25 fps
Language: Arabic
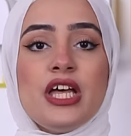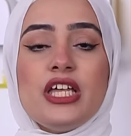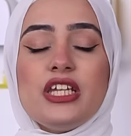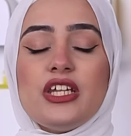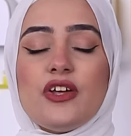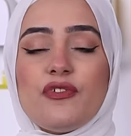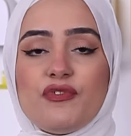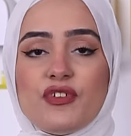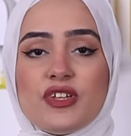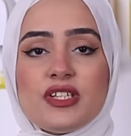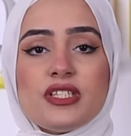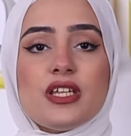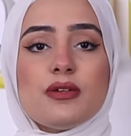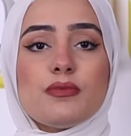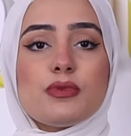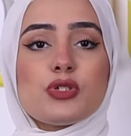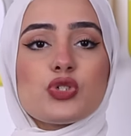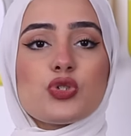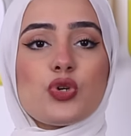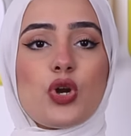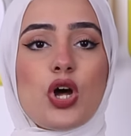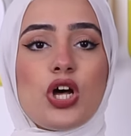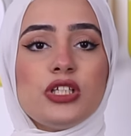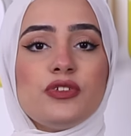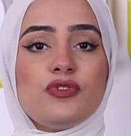نفذنا
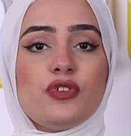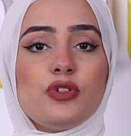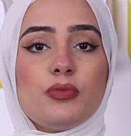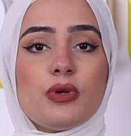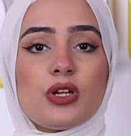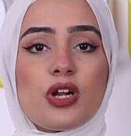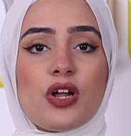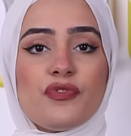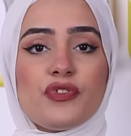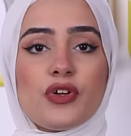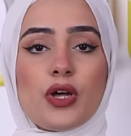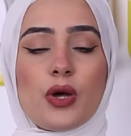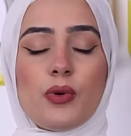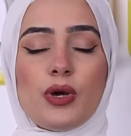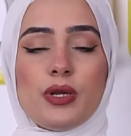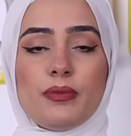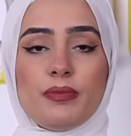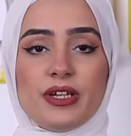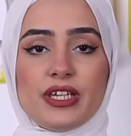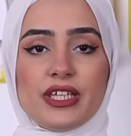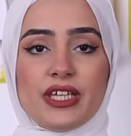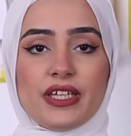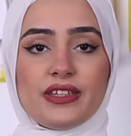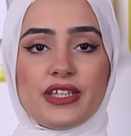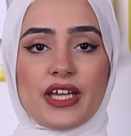مشروعات في المرافق
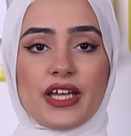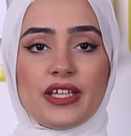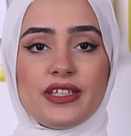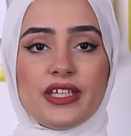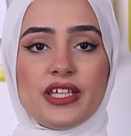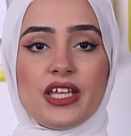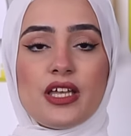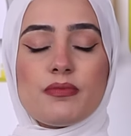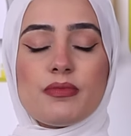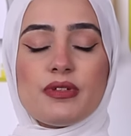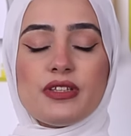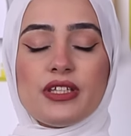والبنية التحتية الصحية